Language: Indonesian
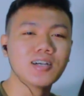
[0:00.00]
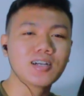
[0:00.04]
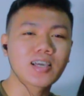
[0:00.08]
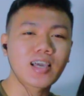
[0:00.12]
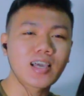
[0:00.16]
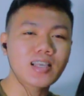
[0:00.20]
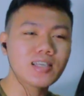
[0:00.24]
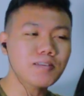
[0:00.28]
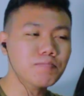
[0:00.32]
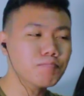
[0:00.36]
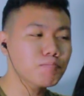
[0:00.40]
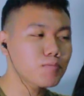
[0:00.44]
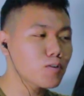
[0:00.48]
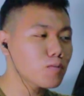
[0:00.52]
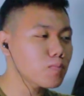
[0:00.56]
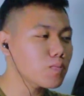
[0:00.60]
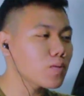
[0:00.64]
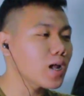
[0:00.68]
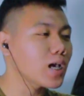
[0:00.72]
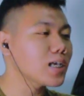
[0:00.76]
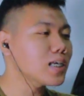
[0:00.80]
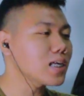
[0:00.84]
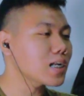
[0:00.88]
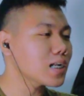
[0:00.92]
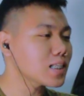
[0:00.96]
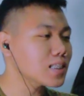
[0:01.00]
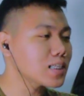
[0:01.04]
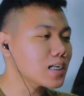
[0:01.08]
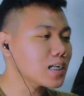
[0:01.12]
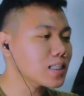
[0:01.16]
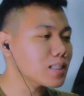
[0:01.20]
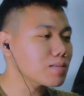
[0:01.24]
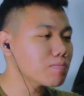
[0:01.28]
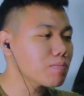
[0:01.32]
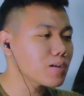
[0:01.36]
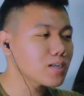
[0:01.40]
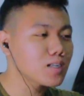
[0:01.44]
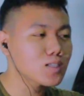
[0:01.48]
kayaknya pro player
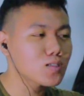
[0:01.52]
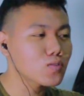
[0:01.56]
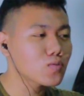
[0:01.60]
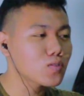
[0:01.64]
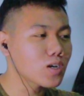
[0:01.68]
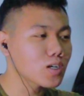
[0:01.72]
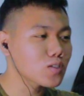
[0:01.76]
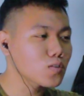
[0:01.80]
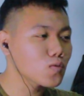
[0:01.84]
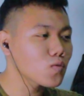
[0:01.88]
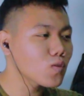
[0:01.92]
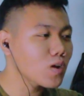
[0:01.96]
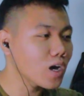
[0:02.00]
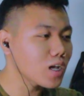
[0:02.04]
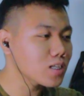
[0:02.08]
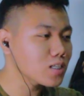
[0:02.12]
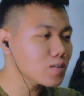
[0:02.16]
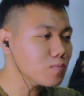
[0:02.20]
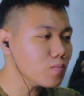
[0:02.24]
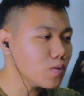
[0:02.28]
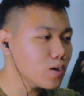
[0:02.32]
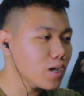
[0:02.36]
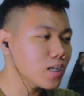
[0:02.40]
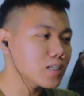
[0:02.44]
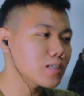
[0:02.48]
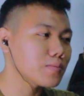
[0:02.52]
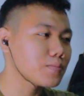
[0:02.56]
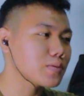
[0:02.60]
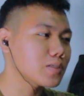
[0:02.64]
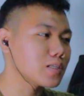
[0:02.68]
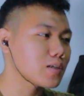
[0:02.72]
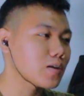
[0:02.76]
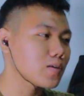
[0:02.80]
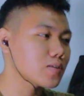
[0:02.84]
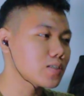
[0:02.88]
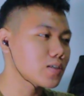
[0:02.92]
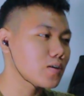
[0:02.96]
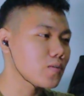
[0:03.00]
rata-rata pada suka-suka semua ya sama
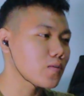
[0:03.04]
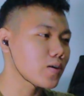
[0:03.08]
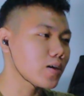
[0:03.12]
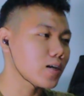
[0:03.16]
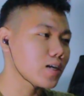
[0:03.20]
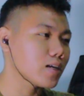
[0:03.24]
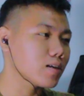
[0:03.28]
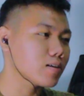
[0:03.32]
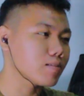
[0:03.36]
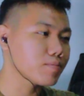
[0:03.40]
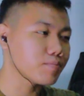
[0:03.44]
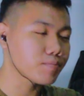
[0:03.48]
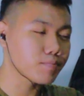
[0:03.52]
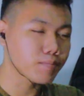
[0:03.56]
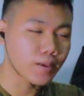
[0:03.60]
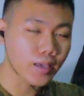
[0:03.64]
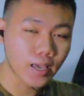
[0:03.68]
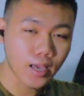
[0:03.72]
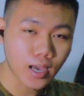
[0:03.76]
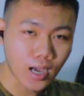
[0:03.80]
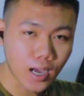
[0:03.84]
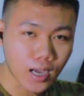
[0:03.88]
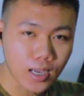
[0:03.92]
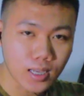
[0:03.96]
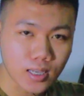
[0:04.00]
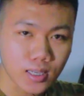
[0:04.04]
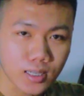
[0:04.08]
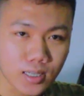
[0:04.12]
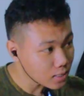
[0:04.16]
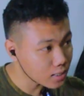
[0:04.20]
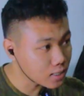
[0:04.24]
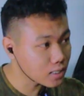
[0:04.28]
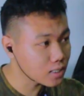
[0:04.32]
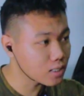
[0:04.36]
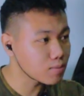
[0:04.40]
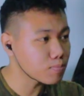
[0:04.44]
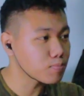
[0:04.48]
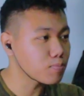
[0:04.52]
cewek-cewek BA
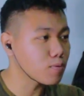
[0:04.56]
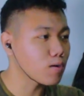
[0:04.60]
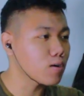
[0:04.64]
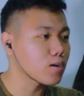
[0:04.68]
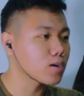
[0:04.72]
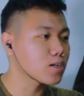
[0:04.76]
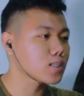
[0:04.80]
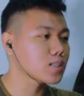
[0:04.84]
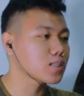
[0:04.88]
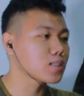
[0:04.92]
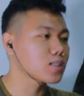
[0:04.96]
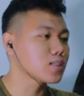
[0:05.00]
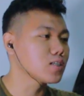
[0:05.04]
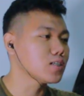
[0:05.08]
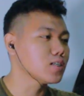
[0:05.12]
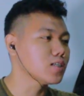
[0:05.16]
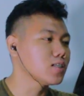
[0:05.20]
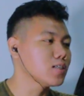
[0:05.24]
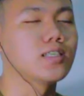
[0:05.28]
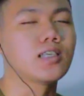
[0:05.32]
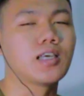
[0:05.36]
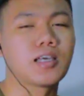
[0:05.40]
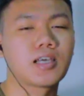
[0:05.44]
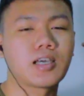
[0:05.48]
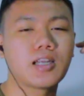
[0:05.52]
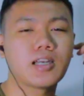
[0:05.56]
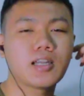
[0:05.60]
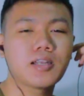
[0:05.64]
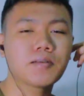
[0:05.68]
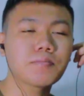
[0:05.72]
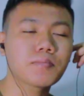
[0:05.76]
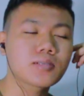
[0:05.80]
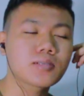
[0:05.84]
e-sport gitu ya kan